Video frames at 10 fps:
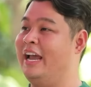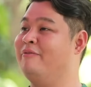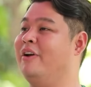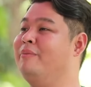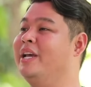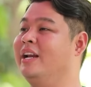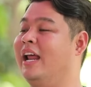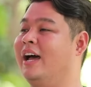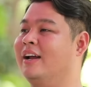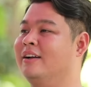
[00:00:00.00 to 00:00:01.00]
em phải biết
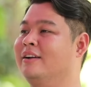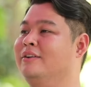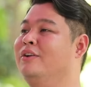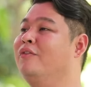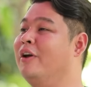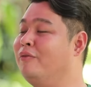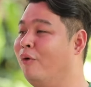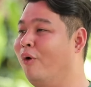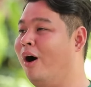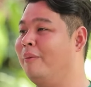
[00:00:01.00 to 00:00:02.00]
là nó phải
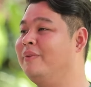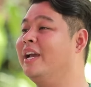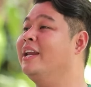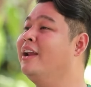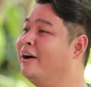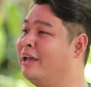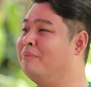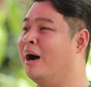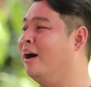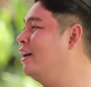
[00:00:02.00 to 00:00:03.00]
phù hợp với cái nơi
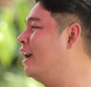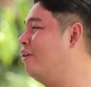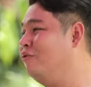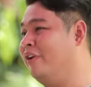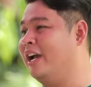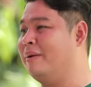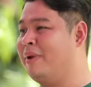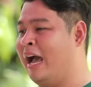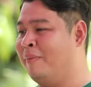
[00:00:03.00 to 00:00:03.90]
em ở cái công việc em